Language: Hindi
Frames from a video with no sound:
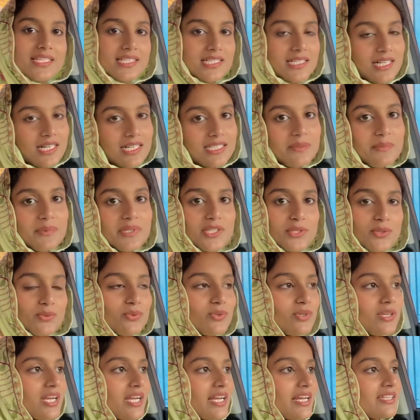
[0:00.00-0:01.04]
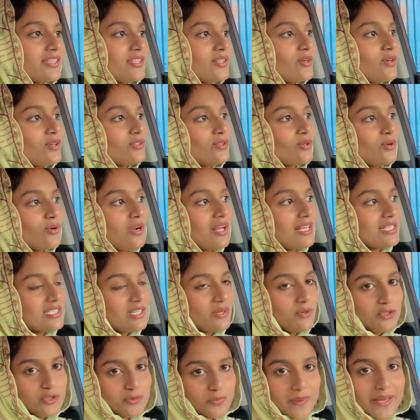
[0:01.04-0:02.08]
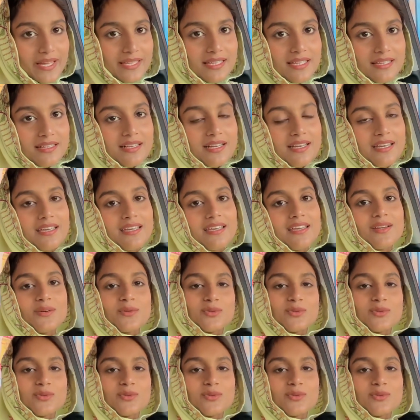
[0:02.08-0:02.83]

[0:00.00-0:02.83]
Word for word: आज गाड़ी बड़ी दूर खिलाई थी और थोड़ा सा कुछ पैदल गए हैं